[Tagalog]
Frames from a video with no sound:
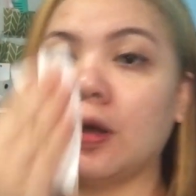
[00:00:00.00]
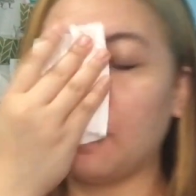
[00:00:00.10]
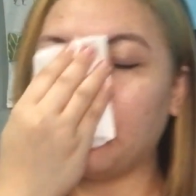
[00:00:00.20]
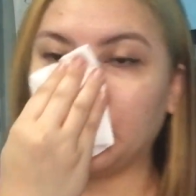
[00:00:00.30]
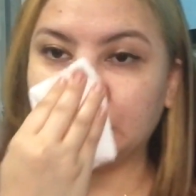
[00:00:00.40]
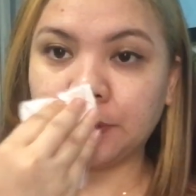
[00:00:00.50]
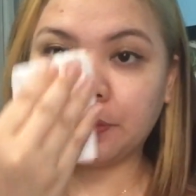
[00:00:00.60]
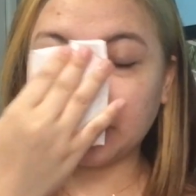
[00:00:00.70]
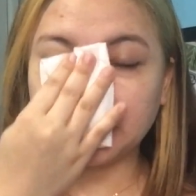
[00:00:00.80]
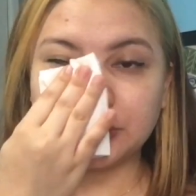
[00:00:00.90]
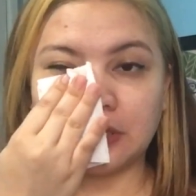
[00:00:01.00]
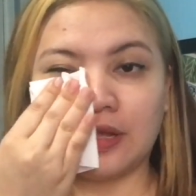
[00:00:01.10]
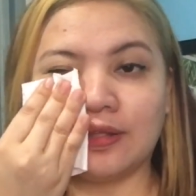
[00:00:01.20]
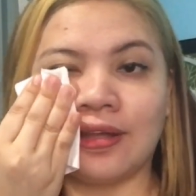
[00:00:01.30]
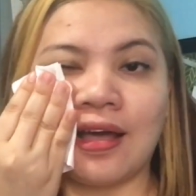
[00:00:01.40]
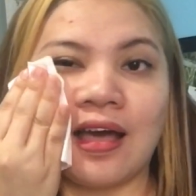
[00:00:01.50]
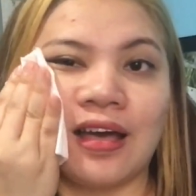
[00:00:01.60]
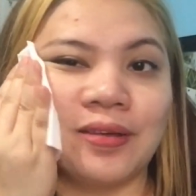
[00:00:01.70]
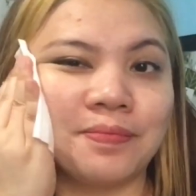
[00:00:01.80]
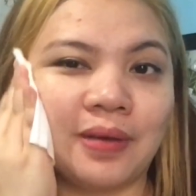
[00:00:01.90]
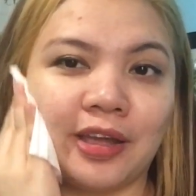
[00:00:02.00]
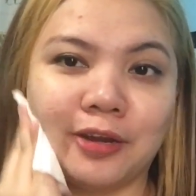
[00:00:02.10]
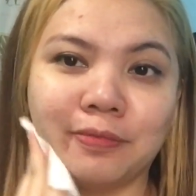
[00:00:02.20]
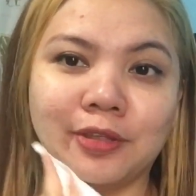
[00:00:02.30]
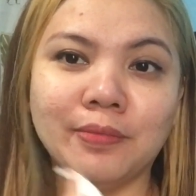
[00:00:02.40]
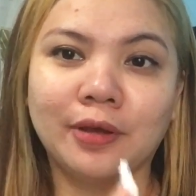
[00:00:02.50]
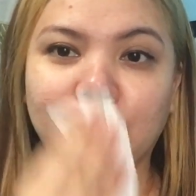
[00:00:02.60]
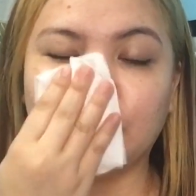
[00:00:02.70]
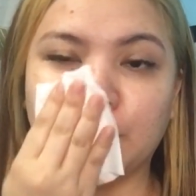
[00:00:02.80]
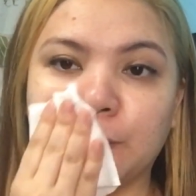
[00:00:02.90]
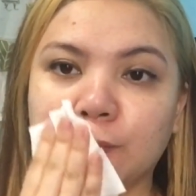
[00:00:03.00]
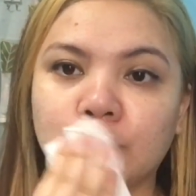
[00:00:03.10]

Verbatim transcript: ang fresh-fresh na ng aking pakiramdam ngayon.